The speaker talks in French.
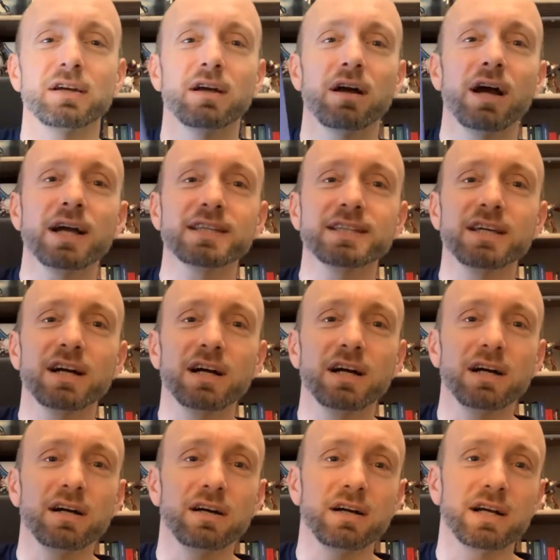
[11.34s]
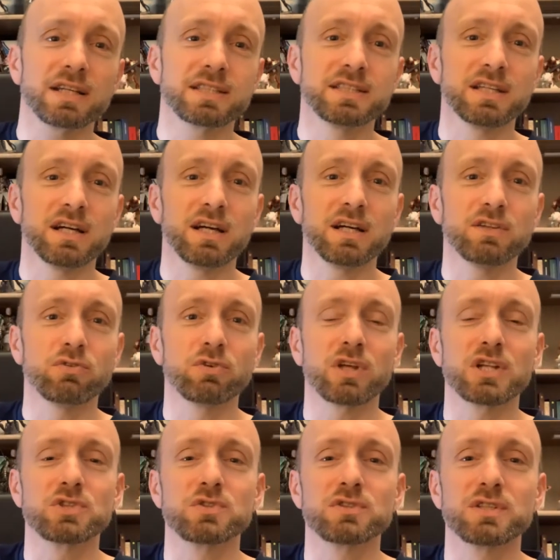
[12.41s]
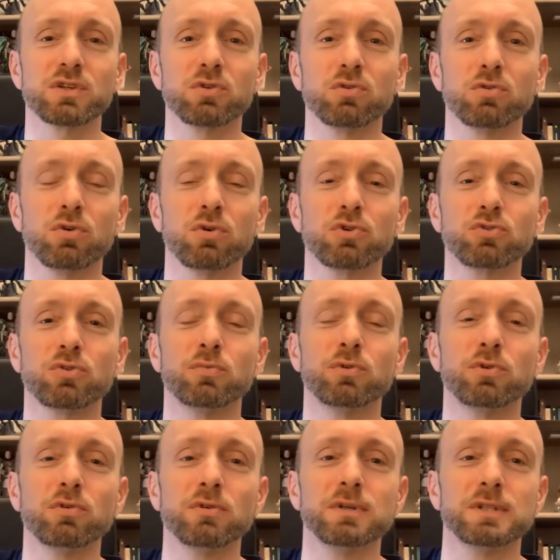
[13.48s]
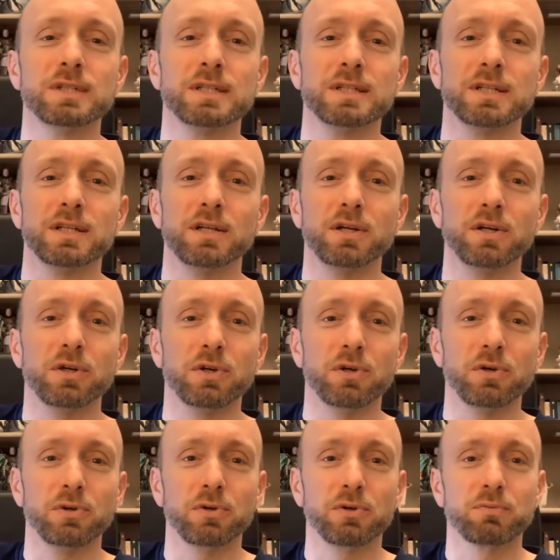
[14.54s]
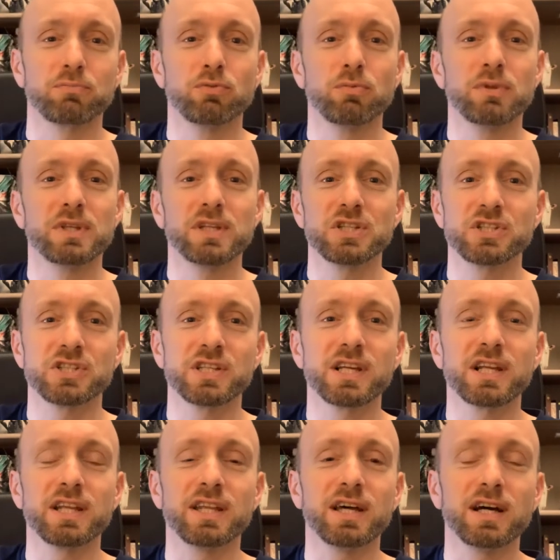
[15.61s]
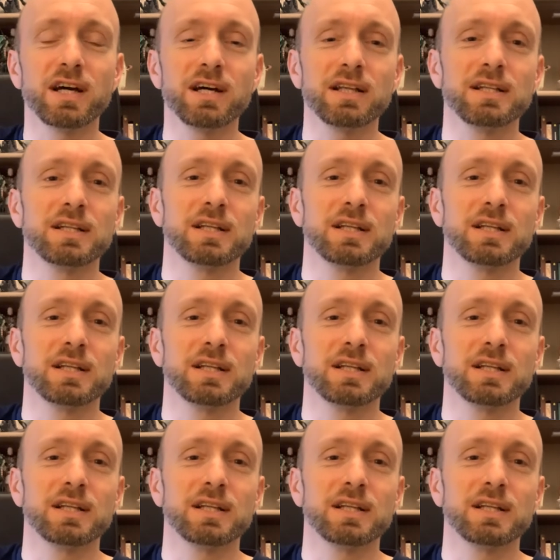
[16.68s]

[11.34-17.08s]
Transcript: Akira, Akira de Katsushiro Otomo, euh, publié chez Glénat.